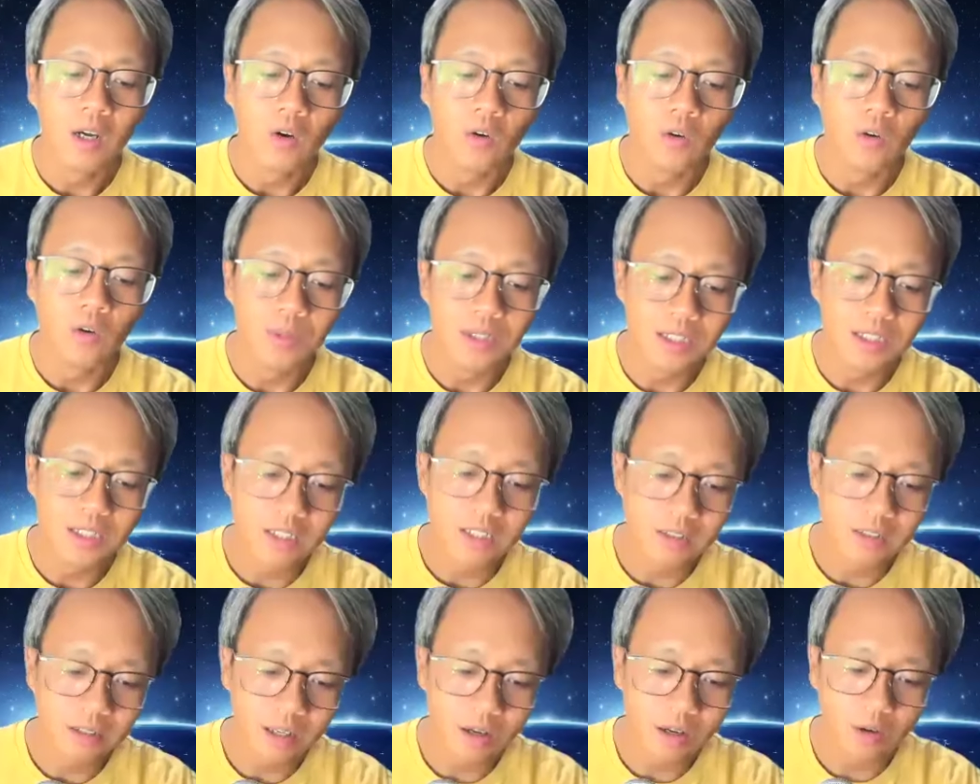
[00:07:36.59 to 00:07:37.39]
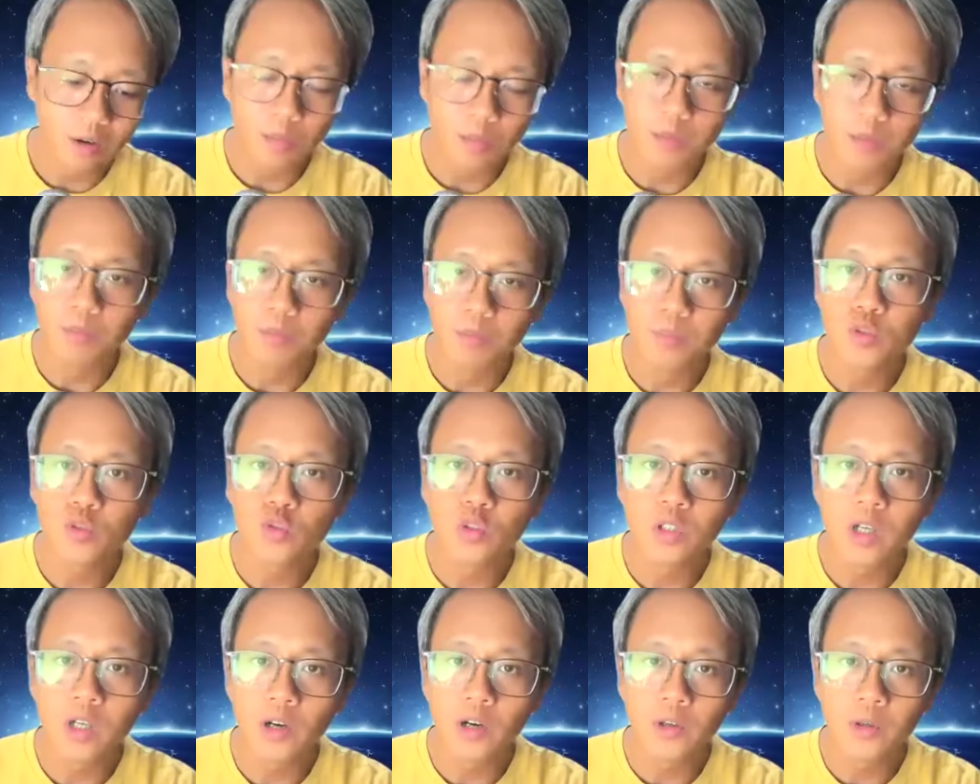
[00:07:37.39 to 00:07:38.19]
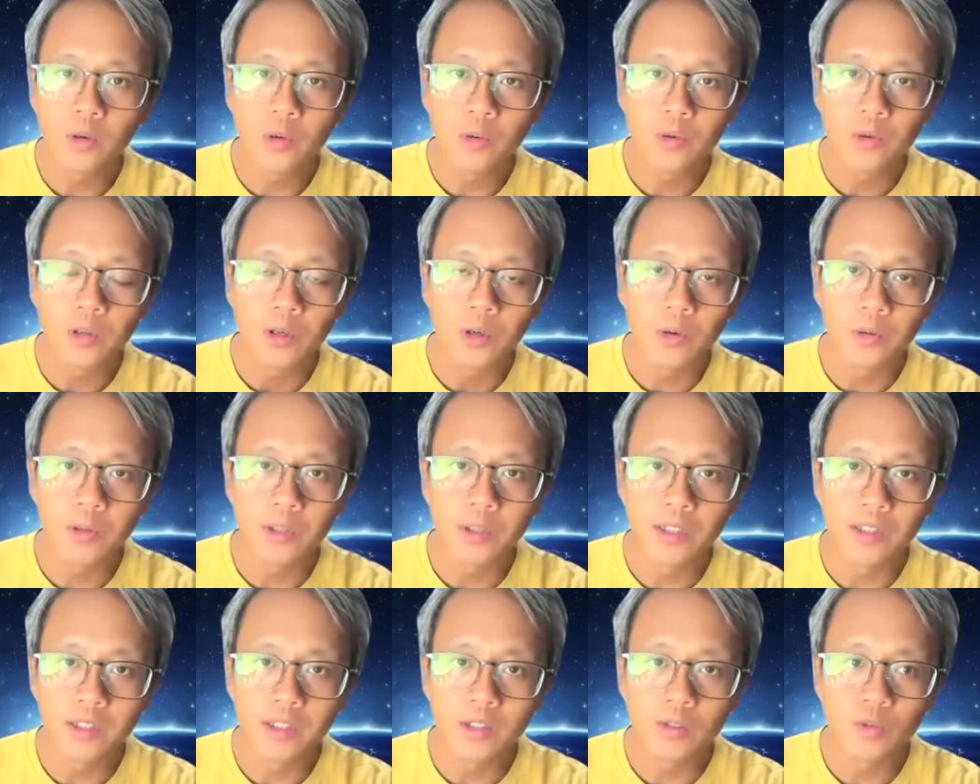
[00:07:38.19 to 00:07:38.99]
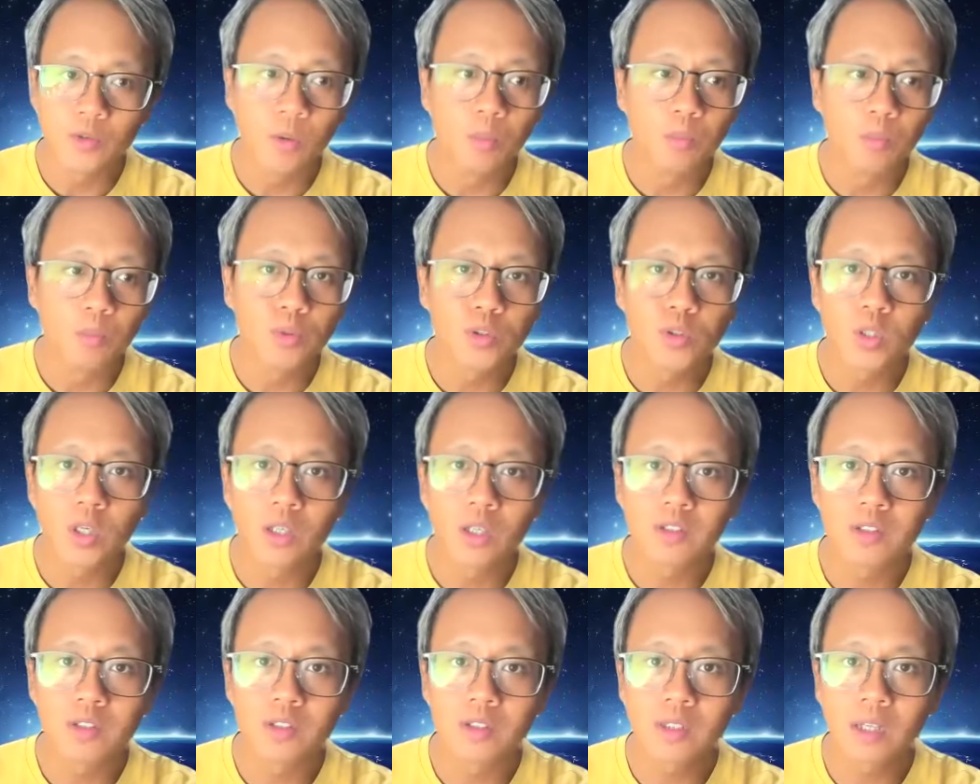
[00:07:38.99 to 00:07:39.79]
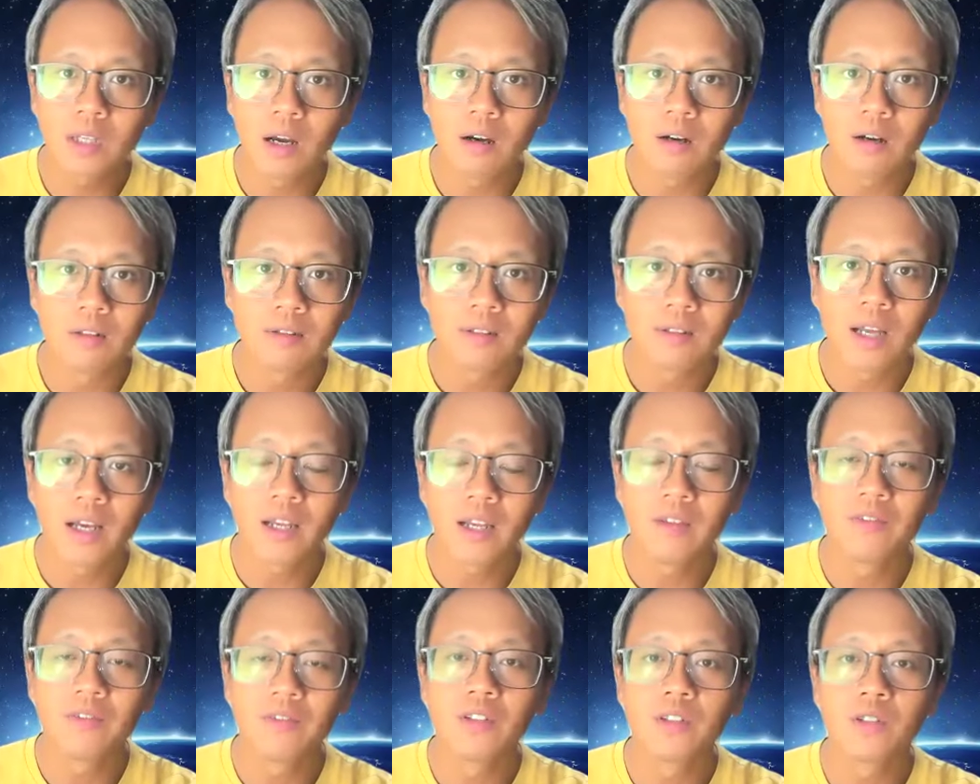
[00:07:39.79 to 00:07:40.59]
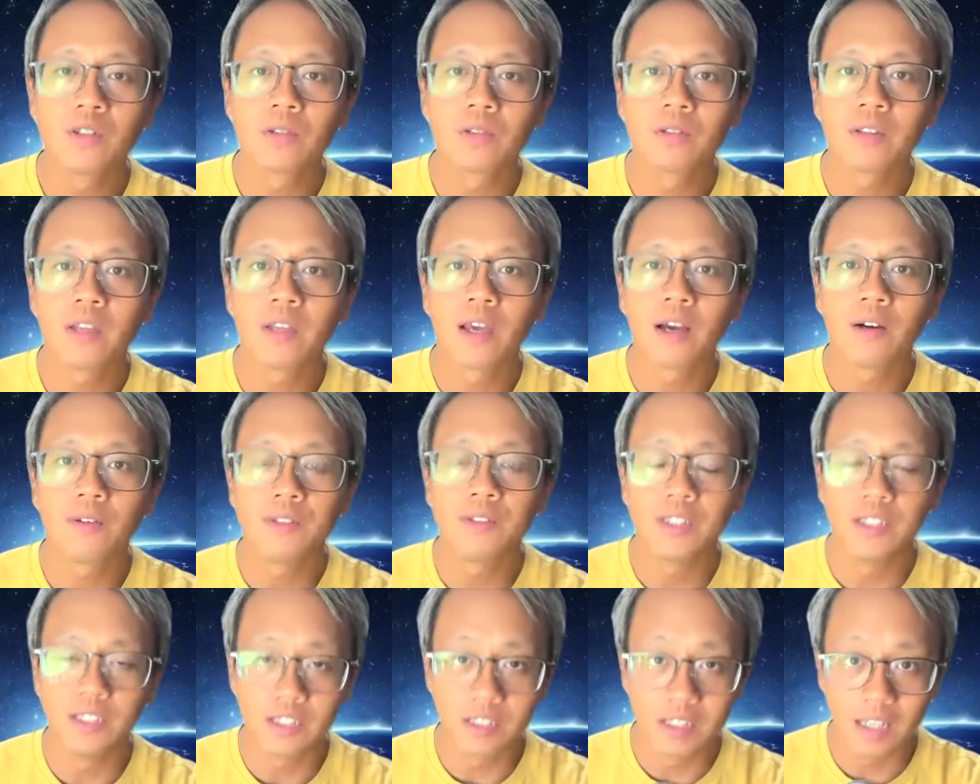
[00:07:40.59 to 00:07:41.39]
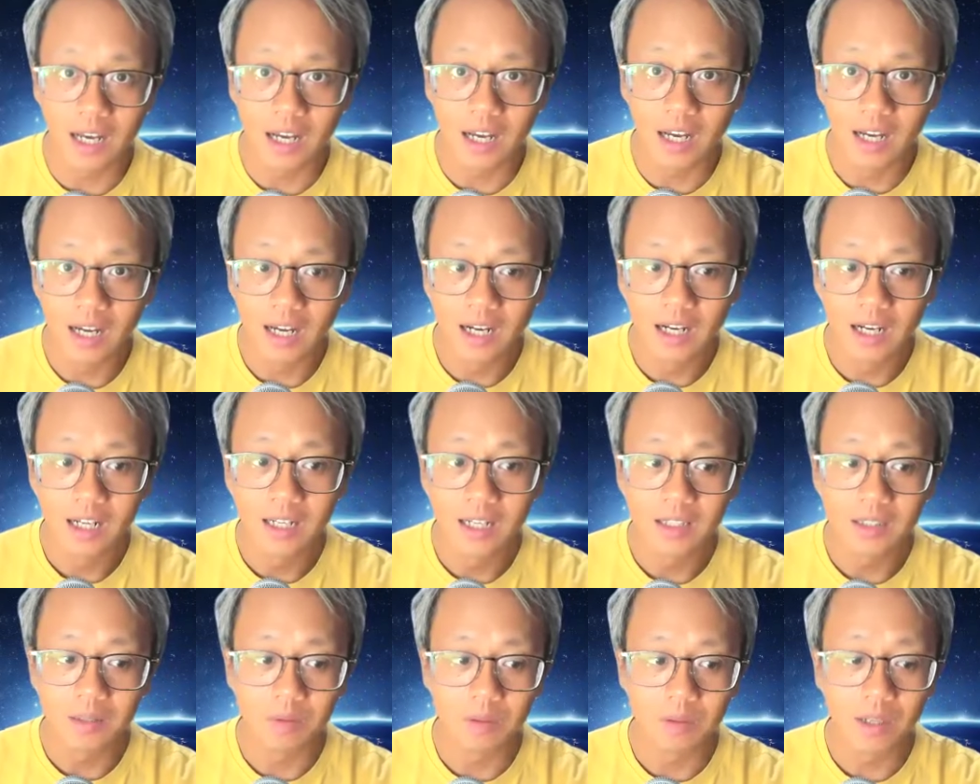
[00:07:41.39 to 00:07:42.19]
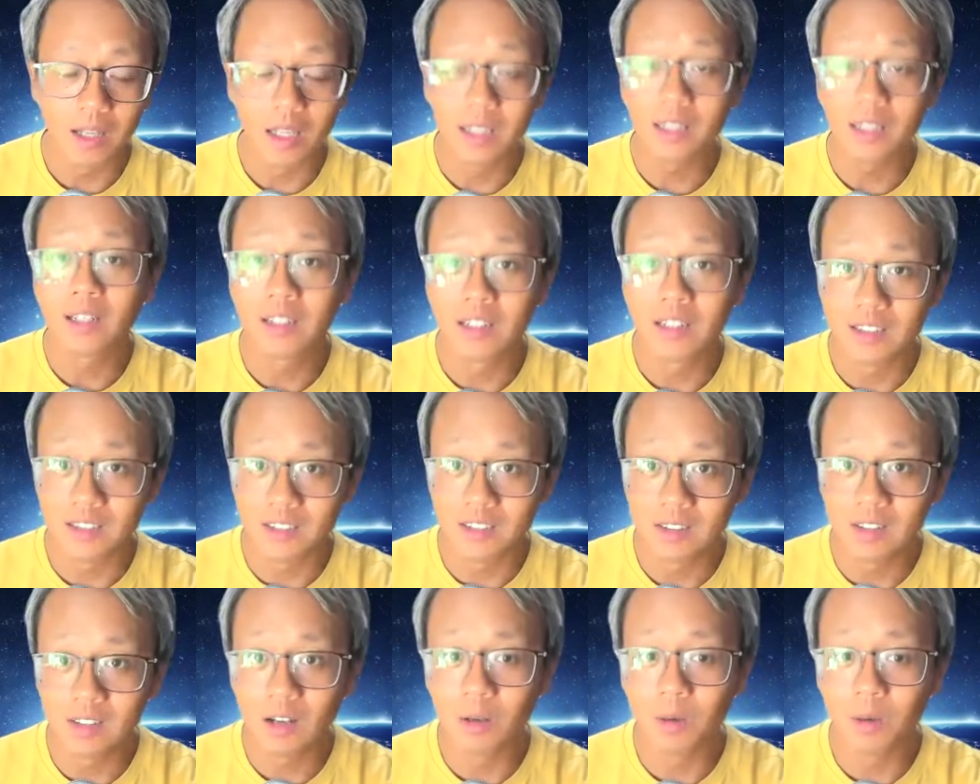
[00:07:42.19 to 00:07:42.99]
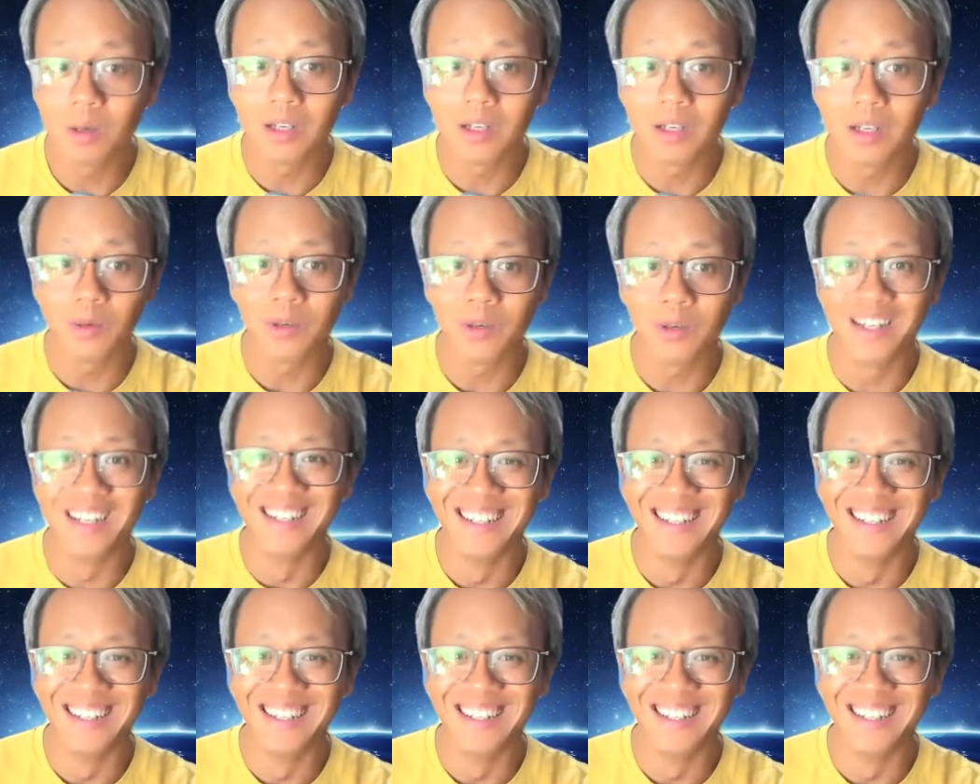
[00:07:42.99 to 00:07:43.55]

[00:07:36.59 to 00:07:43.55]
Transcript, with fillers: 我们心跳，我们不需要用有意识，我们不需要知道它一分钟跳几下。对不对？要当你知道的话，你会